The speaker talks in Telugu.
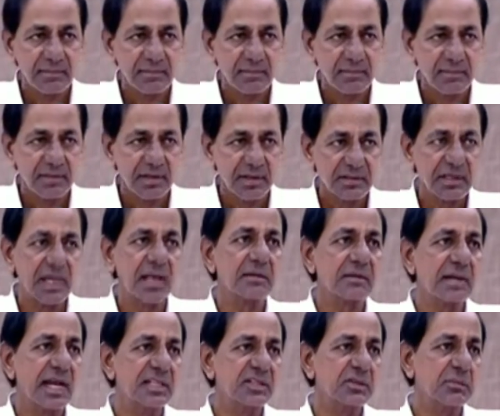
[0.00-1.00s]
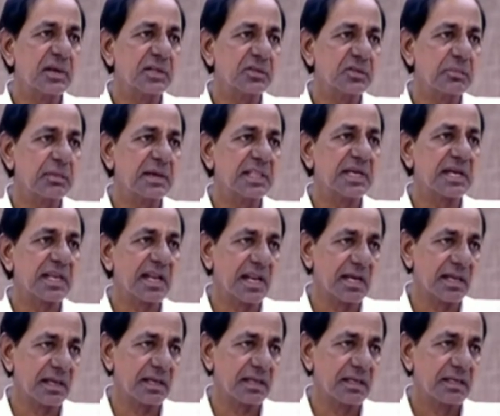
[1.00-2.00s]
సార్ రైతు బంధు పది ఎకరాల
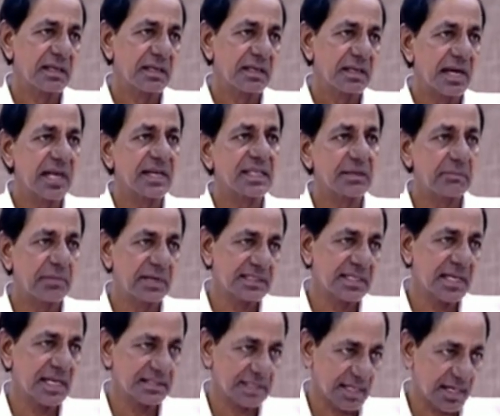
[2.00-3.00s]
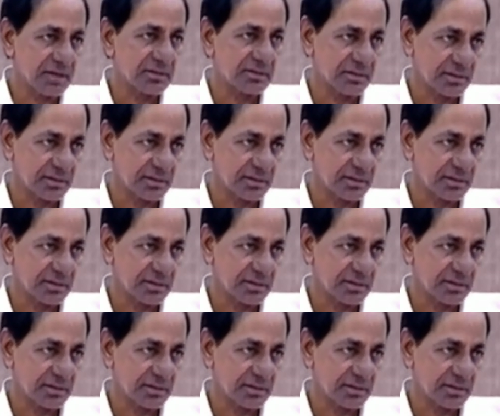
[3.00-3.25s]
కాడికే బంద్ చేయాలి సార్ అంటున్నారు